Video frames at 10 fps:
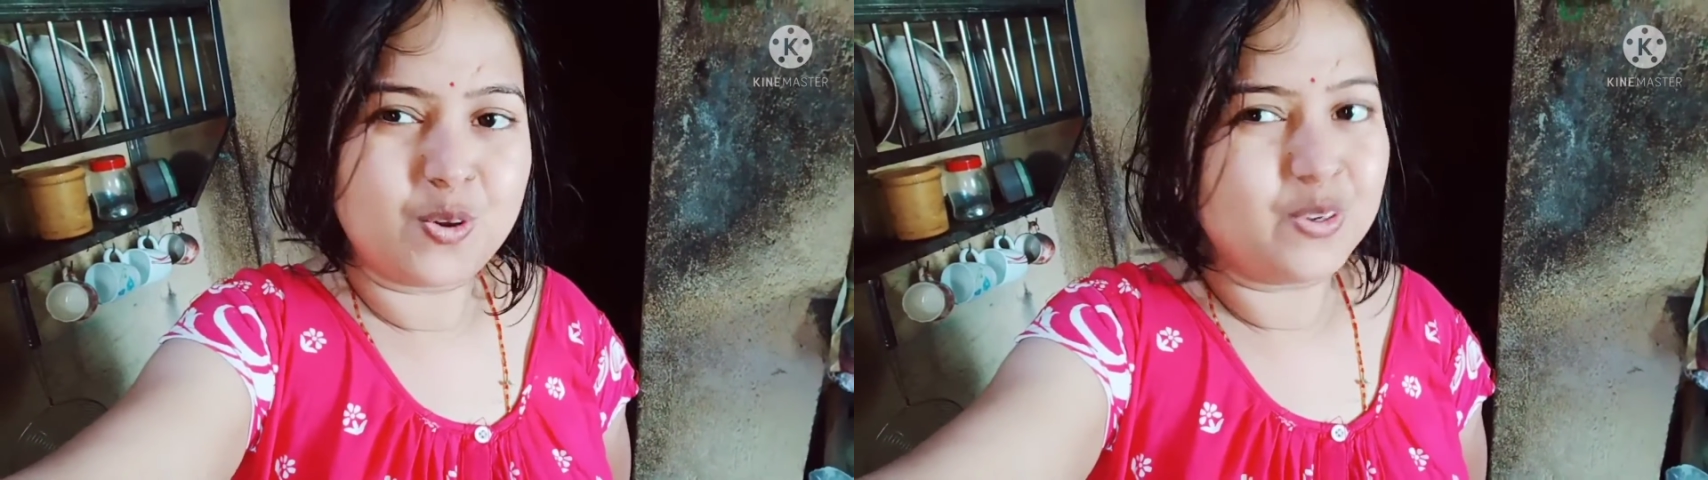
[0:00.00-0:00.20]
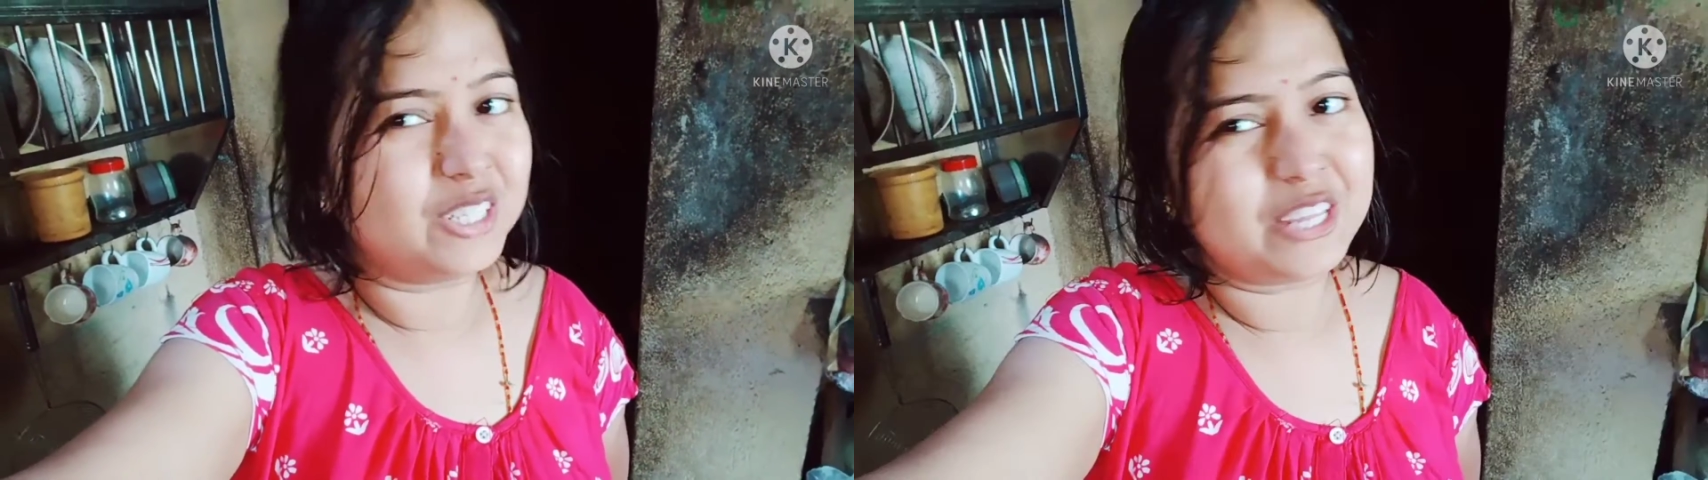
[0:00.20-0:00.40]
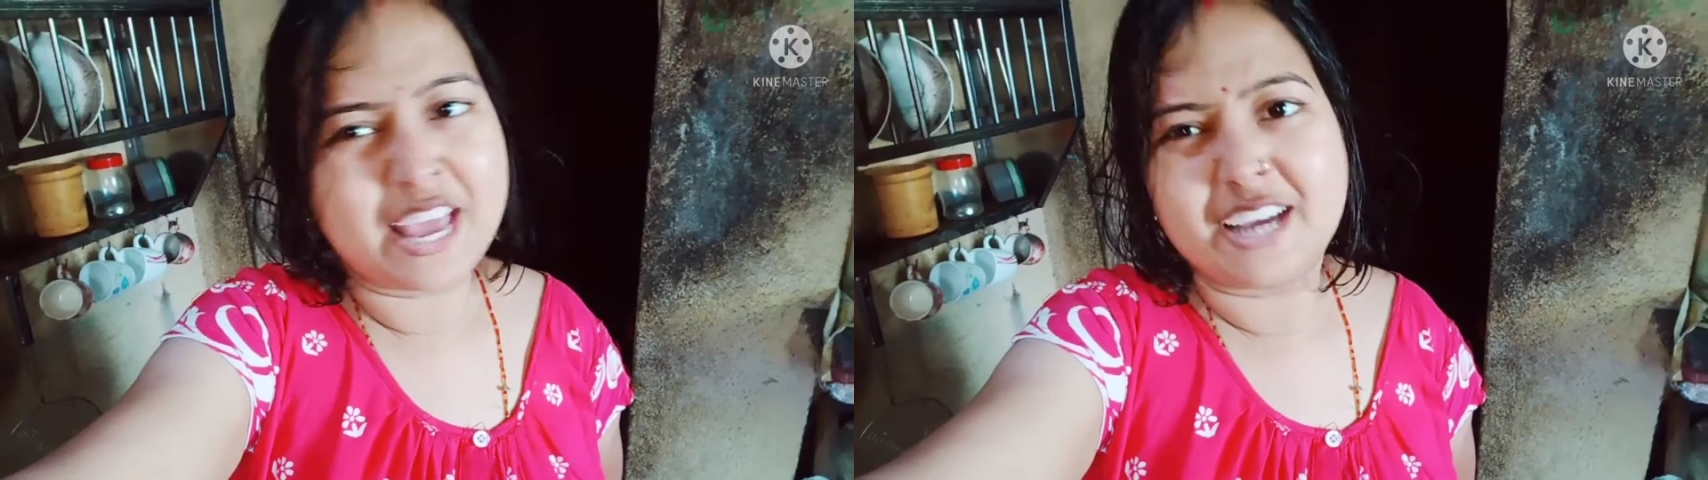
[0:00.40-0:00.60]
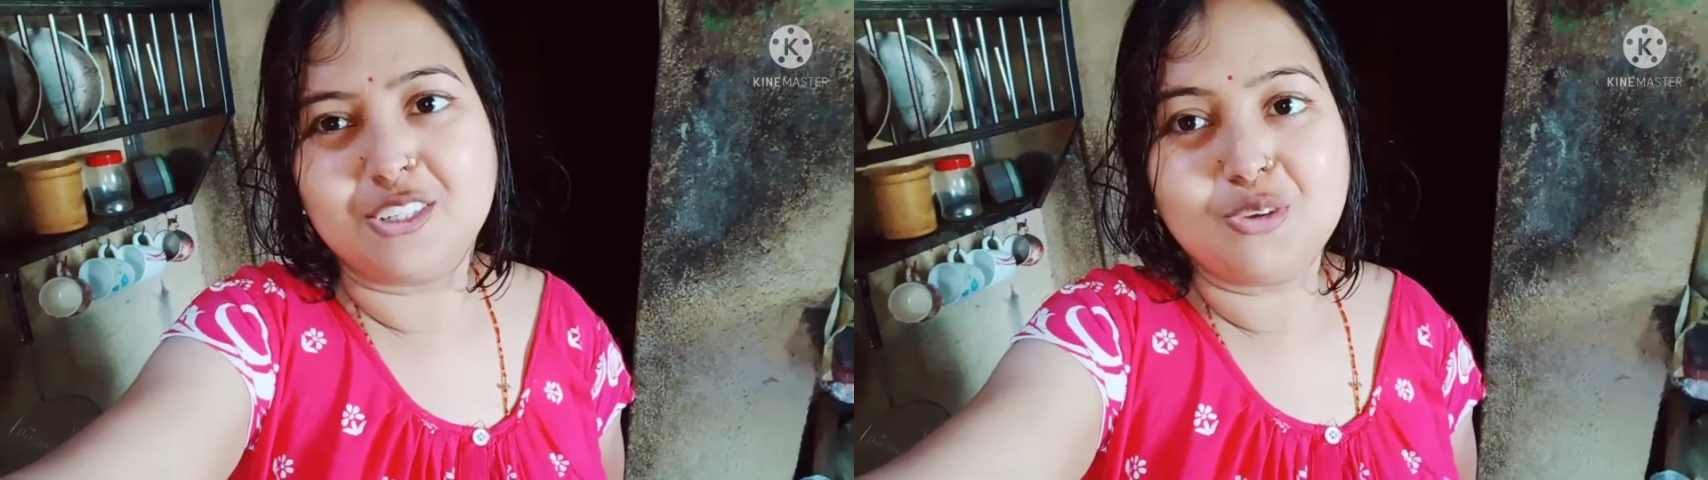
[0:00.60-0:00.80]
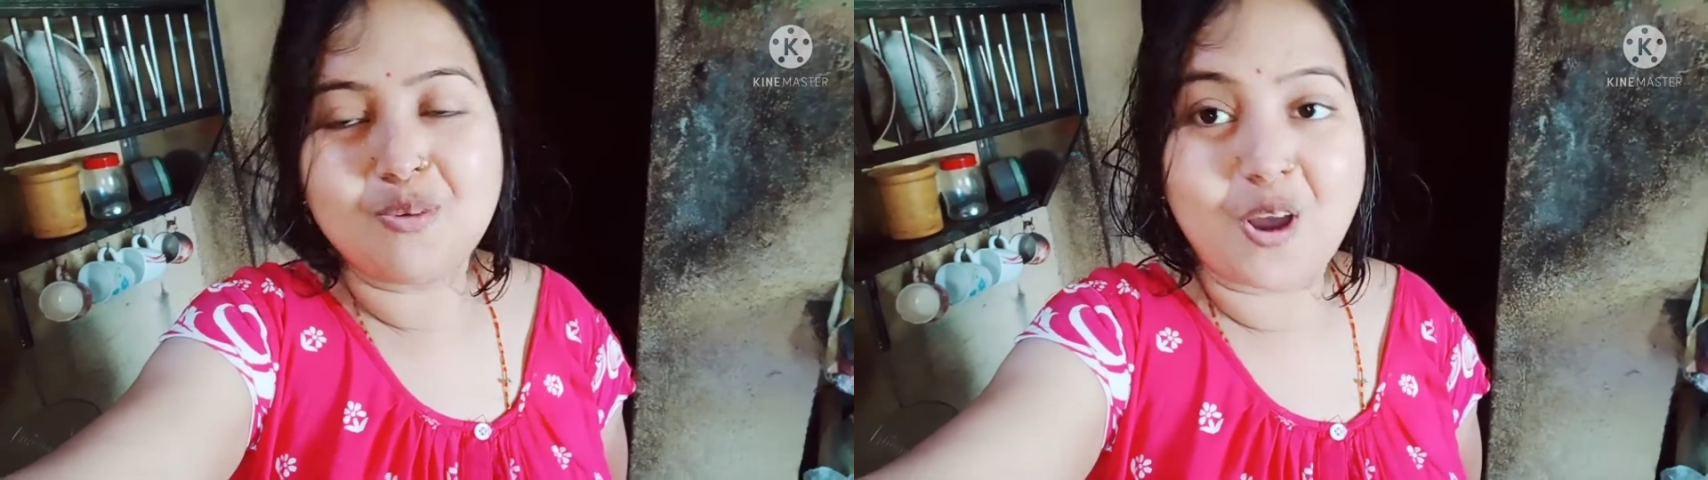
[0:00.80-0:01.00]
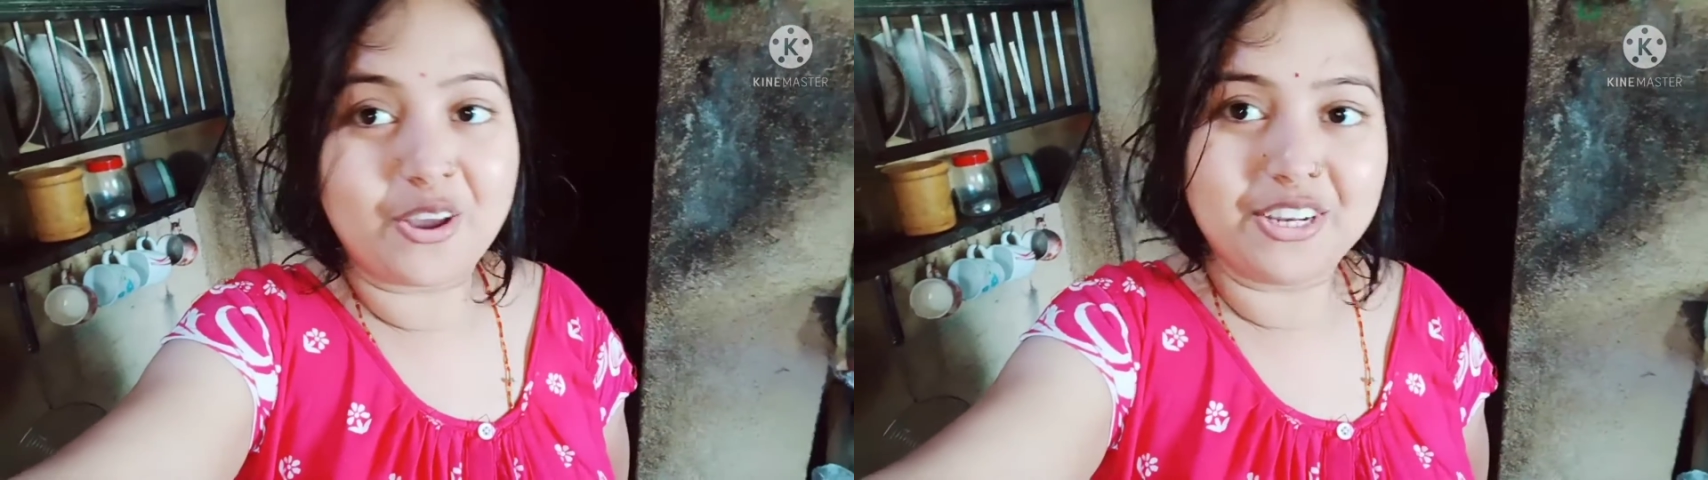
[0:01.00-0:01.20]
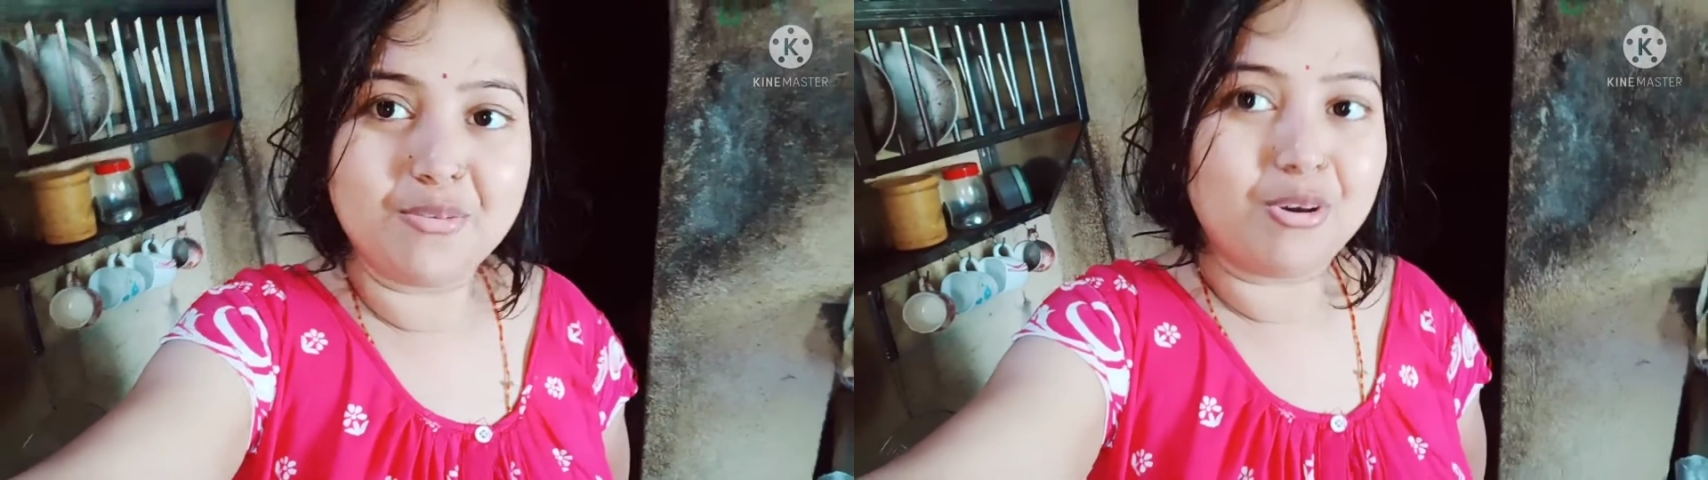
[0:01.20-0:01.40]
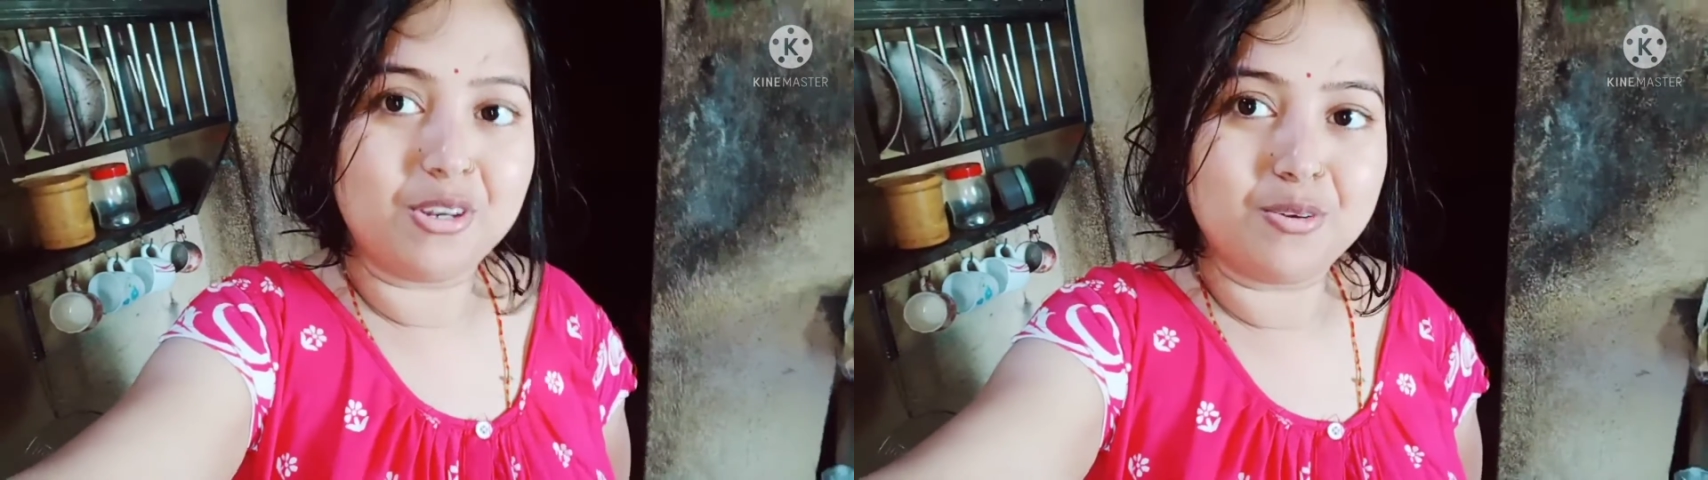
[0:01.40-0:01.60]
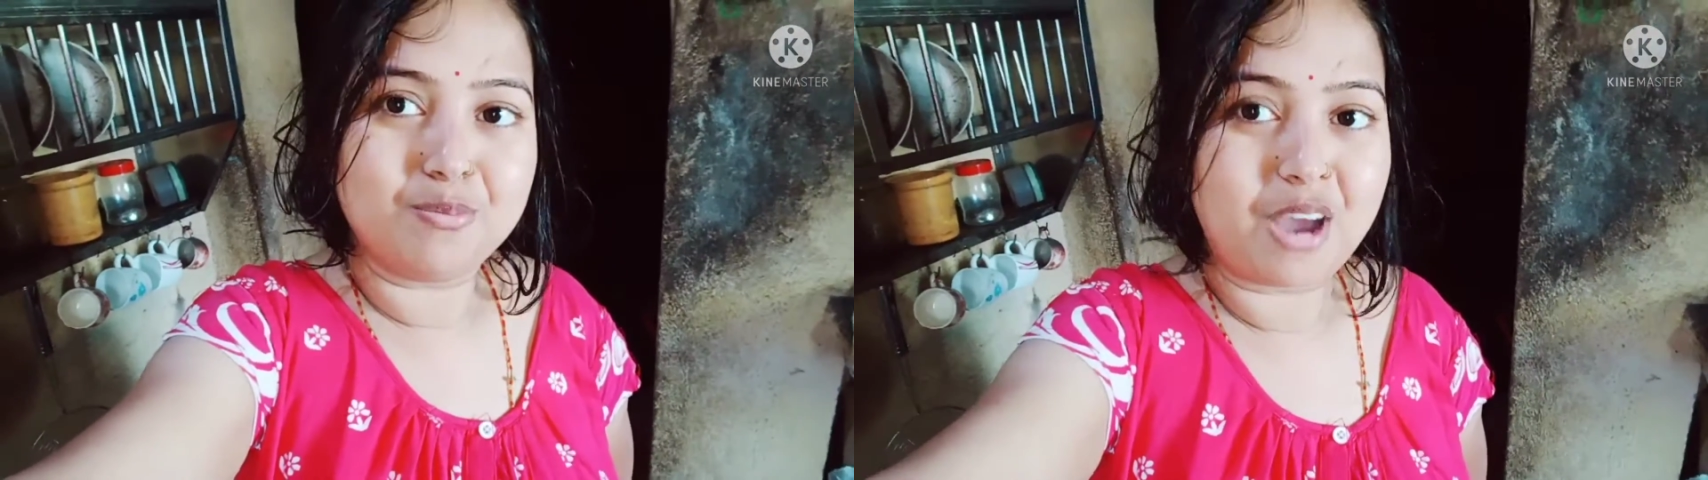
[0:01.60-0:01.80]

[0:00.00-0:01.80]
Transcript: ওটাতে একদম হয়নি বলো